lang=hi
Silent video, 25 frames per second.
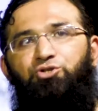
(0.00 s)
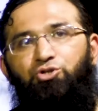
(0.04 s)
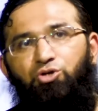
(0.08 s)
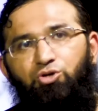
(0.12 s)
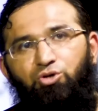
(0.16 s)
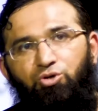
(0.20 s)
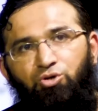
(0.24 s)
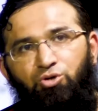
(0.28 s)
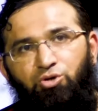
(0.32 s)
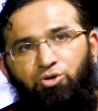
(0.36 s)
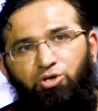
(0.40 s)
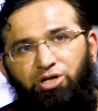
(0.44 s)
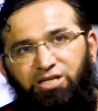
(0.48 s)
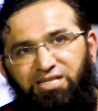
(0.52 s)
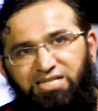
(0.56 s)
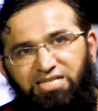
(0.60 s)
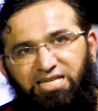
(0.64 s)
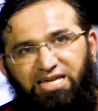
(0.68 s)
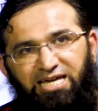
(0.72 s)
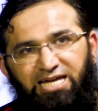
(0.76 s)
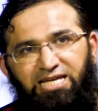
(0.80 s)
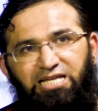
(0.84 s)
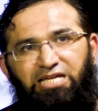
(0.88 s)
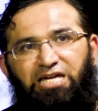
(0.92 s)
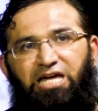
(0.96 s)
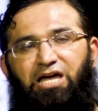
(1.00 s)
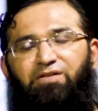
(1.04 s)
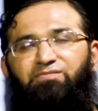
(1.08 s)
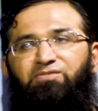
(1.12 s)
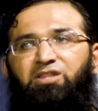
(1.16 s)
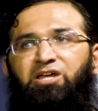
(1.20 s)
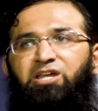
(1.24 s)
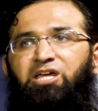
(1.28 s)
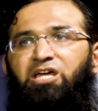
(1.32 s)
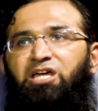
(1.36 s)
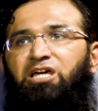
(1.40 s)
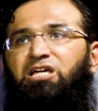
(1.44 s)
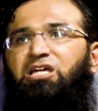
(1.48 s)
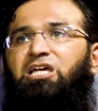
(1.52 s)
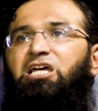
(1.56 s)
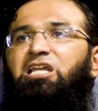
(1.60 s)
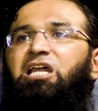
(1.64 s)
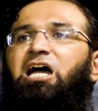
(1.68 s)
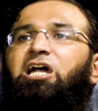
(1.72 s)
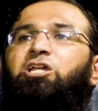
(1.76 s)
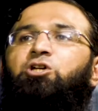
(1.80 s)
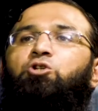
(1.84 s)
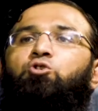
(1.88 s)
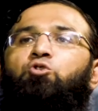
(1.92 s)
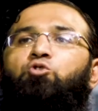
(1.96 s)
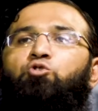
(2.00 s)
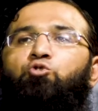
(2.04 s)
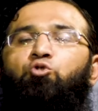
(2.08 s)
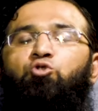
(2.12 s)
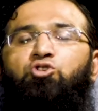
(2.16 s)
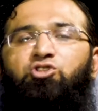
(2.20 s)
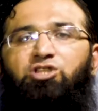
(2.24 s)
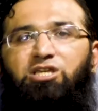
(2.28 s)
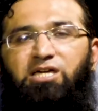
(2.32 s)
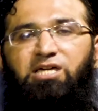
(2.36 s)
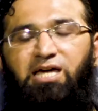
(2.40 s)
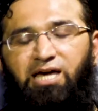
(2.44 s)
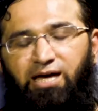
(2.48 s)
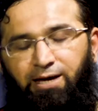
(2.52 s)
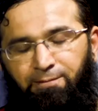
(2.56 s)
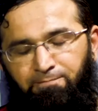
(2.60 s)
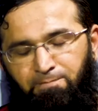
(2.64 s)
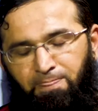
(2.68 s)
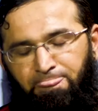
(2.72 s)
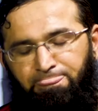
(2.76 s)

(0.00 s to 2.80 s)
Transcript: जो इस खेल के अंदर एक खिलाड़ी को रोकती है